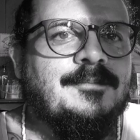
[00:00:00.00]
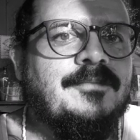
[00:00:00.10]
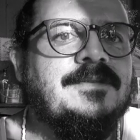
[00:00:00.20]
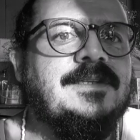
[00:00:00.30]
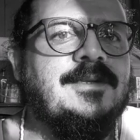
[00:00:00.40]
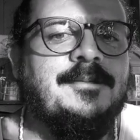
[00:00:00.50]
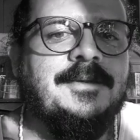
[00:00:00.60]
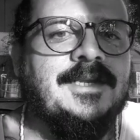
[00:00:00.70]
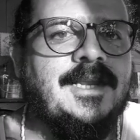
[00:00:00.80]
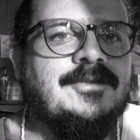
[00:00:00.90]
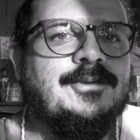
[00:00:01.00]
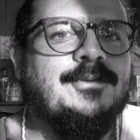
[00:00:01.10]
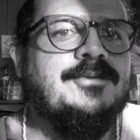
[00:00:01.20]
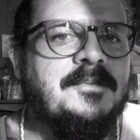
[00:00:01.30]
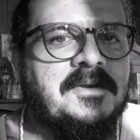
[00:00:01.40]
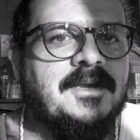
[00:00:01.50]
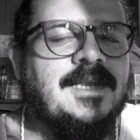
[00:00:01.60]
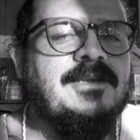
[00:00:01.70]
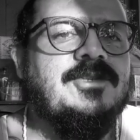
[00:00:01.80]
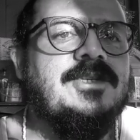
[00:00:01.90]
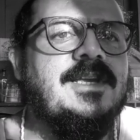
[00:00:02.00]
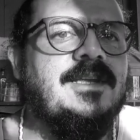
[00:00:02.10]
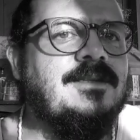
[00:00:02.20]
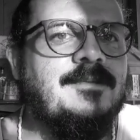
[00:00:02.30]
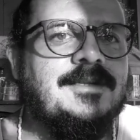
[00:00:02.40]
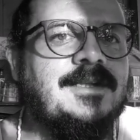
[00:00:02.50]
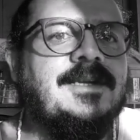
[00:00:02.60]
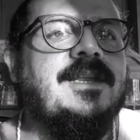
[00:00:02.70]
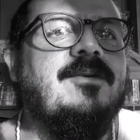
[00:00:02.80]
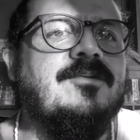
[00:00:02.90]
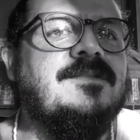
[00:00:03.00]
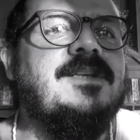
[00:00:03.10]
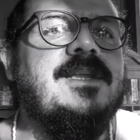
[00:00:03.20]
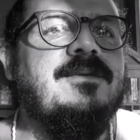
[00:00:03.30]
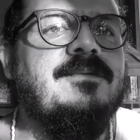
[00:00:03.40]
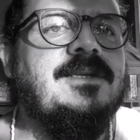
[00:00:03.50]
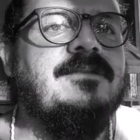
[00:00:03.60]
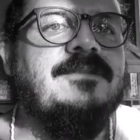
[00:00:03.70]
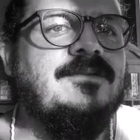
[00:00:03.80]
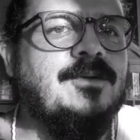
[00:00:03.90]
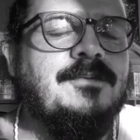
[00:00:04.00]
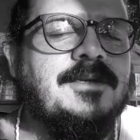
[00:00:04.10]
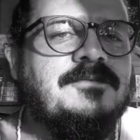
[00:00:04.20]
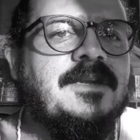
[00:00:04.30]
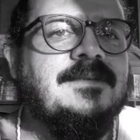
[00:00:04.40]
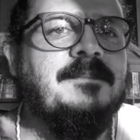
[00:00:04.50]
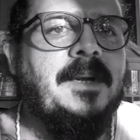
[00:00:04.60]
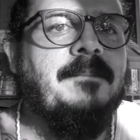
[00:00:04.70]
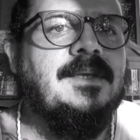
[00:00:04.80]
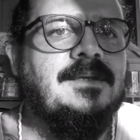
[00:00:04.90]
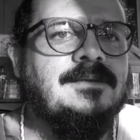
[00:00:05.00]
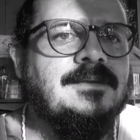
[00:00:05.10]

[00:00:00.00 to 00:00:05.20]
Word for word: você ter tomado aquela atitude comigo aquele dia e ter me dado aquele conselho e fez toda uma diferença para mim,